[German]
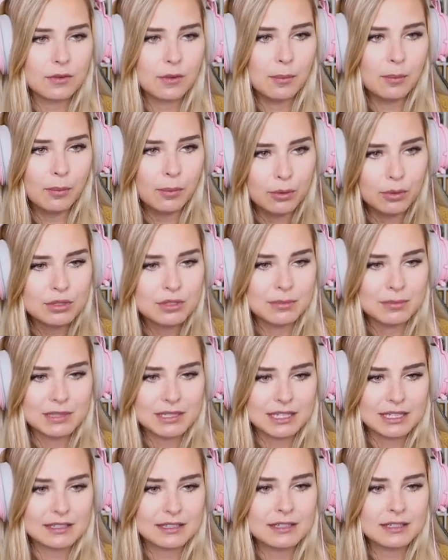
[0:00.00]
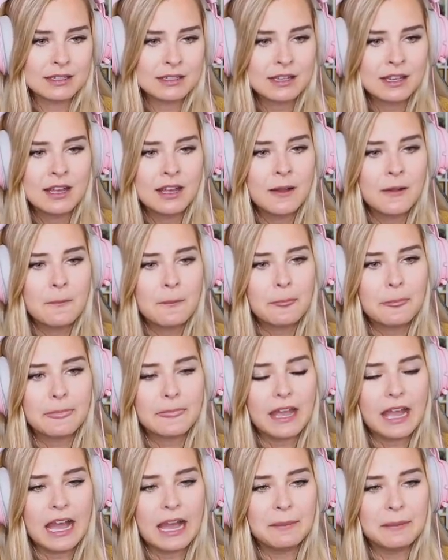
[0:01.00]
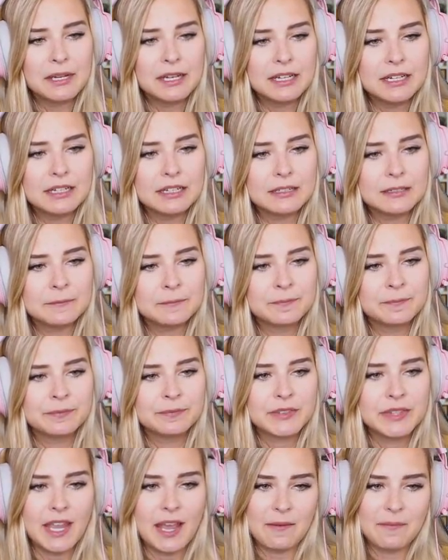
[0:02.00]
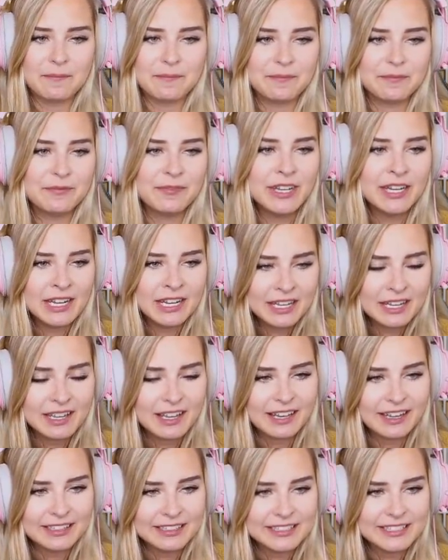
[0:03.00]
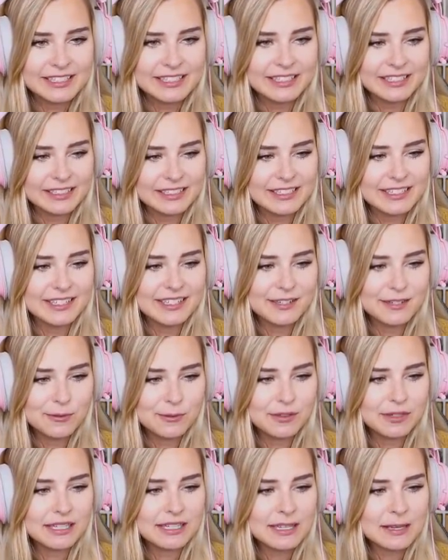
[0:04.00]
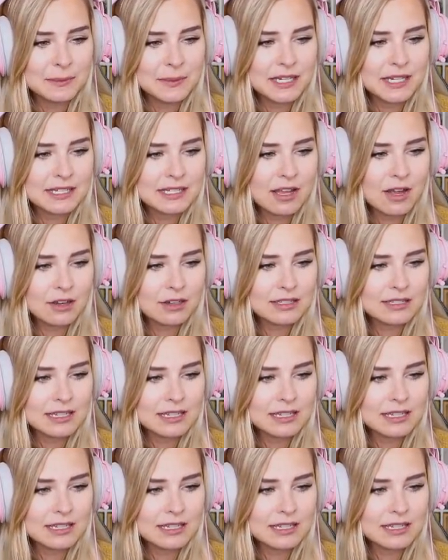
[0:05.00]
vom Bösen besessen ist. Aber ähm, ja, Finde ich richtig, richtig cool. Jetzt habt ihr das auch